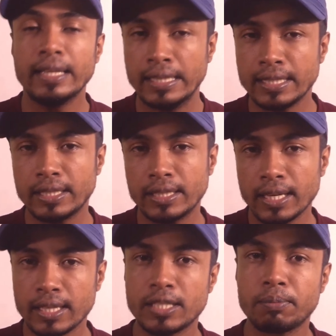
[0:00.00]

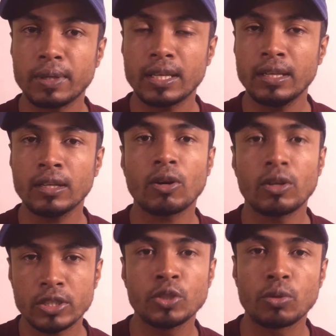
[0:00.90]
ইংলিশটা স্পিকিং
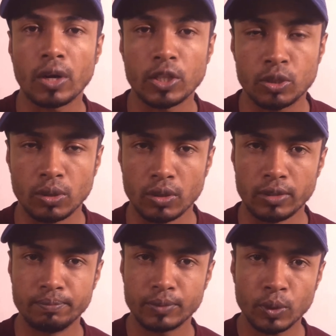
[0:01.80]
কন্টিনিউ করার জন্য
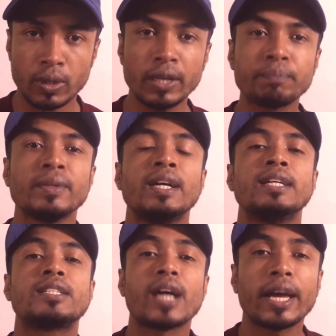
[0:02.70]
ওকে
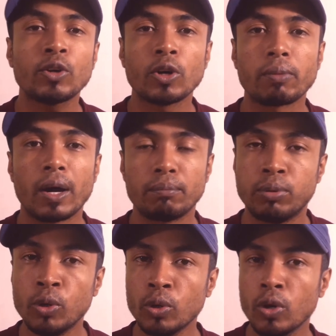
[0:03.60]
ট্রাই করবা
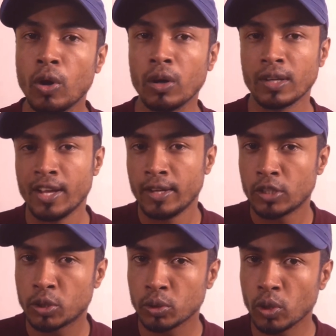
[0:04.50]
ভুল হোক
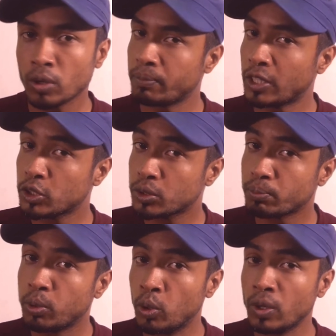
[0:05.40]
শুদ্ধ হোক মানুষ
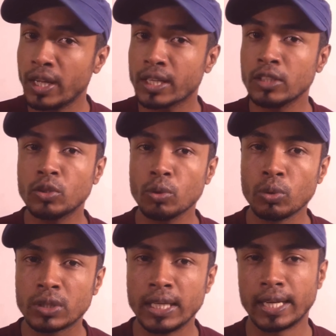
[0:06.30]
ভুলের কিন্তু
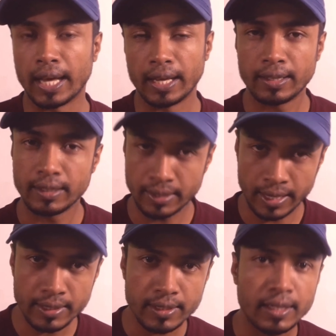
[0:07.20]
ঊর্ধ্বে না
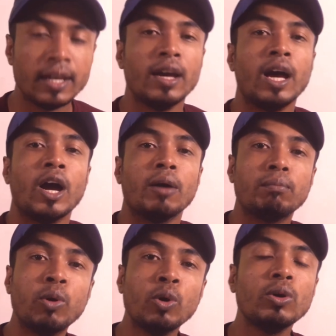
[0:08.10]
রাইট
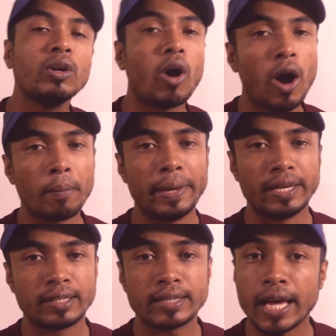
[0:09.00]
ভুল হবে
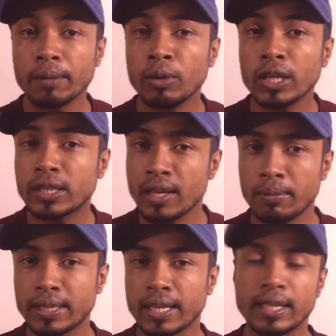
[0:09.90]
তাই বলে
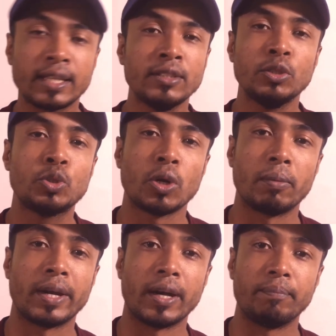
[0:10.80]
থেমে থাকলে কিন্তু
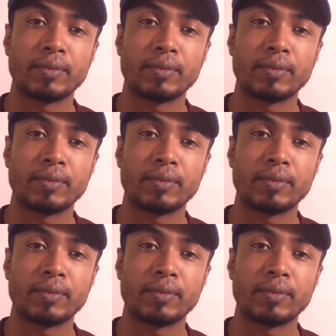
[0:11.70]
চলবে না